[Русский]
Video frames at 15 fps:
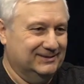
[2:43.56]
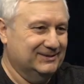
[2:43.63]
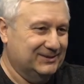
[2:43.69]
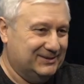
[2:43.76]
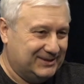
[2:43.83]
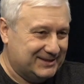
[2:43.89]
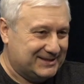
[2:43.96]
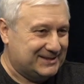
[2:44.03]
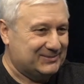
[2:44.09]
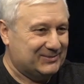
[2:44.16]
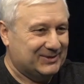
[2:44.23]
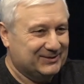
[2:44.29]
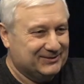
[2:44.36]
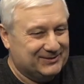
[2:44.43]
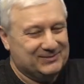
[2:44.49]
Вот
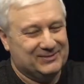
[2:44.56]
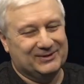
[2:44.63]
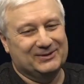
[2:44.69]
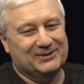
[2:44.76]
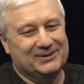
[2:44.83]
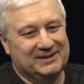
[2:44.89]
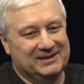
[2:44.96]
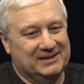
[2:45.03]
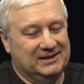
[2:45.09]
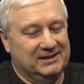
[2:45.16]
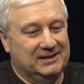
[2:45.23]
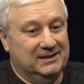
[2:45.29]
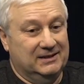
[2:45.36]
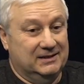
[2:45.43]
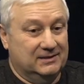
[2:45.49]
забыл фамилию.
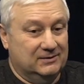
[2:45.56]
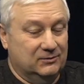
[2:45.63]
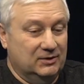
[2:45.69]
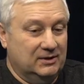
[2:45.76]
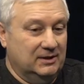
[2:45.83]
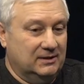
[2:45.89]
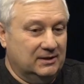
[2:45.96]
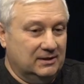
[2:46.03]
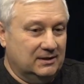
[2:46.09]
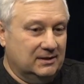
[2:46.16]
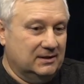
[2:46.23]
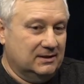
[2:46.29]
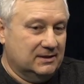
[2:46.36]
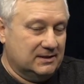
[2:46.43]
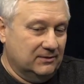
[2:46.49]
Вот
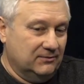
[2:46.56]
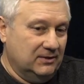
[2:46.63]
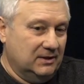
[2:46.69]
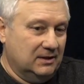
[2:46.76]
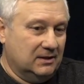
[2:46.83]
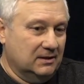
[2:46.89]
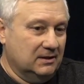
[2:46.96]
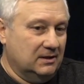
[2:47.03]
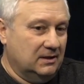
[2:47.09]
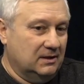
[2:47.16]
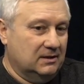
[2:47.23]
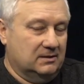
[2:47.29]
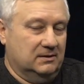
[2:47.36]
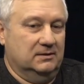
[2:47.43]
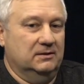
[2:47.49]
это основные
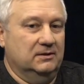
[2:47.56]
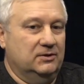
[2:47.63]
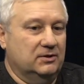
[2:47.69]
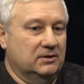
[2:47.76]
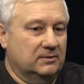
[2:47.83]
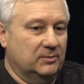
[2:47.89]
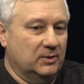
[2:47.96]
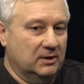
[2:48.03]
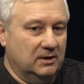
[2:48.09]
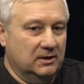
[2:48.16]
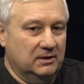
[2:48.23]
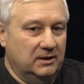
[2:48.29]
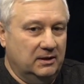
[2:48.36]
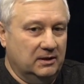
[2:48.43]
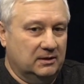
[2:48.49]
каналы. Значит,
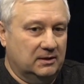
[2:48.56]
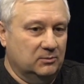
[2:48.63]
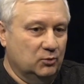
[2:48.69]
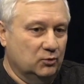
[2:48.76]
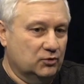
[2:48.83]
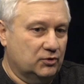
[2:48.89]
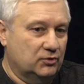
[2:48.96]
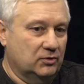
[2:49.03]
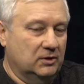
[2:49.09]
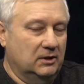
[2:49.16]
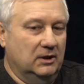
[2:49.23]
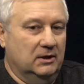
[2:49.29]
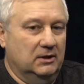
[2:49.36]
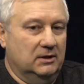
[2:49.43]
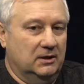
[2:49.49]
благодаря тому, что
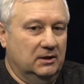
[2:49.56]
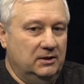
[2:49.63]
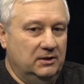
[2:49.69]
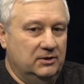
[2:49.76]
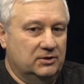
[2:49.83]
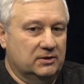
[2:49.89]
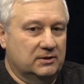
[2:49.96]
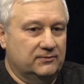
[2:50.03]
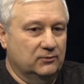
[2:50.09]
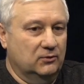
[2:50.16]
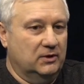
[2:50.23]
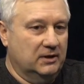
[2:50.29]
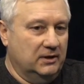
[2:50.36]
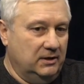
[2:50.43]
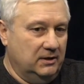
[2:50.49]
они сейчас в
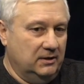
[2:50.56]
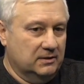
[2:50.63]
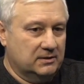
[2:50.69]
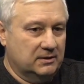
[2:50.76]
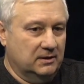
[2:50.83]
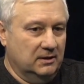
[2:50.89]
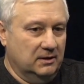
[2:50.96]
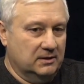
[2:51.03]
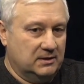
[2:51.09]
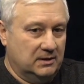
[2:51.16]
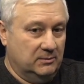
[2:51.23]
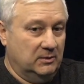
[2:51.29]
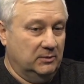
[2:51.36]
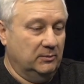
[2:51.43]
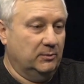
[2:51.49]
Украине стали
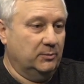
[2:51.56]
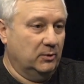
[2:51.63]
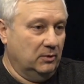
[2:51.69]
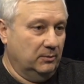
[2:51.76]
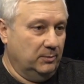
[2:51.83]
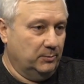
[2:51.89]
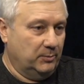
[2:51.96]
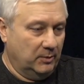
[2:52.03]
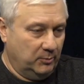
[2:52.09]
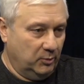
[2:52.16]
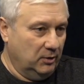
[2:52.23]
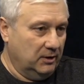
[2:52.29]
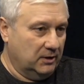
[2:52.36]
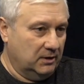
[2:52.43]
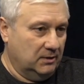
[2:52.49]
самыми
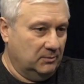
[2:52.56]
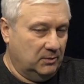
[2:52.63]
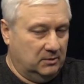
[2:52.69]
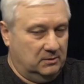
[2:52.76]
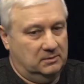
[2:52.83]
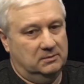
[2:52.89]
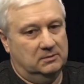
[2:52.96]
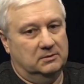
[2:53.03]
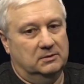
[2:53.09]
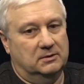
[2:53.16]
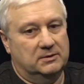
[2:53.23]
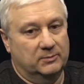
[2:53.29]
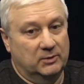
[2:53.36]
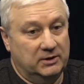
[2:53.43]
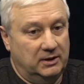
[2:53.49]
популярными, э,
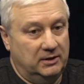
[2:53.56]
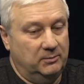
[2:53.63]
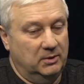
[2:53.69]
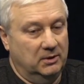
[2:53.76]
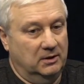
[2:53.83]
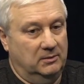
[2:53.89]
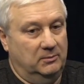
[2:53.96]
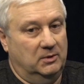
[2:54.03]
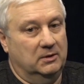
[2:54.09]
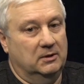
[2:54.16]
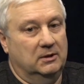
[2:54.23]
смотрибельными,